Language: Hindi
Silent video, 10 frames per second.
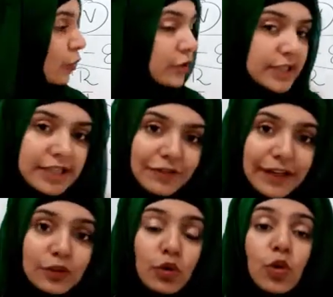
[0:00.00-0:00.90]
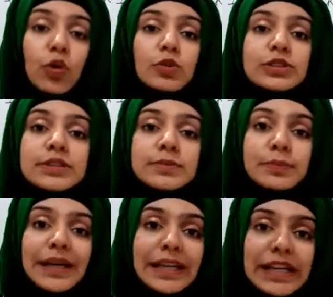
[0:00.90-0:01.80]
उस इफेक्ट को उस
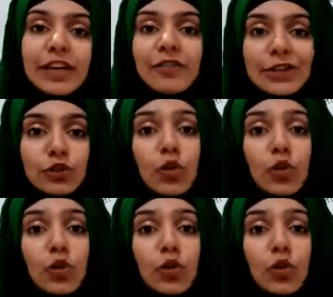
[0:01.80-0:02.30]
बर्निंग इफेक्ट